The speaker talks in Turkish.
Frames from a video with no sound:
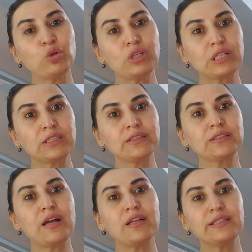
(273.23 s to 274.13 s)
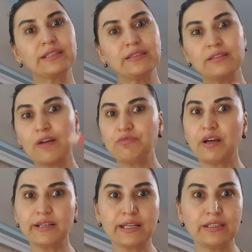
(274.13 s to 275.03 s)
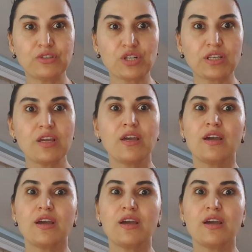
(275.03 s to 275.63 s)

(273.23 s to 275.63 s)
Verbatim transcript: Bu kırgınlıklarla ilgili laflar gelecek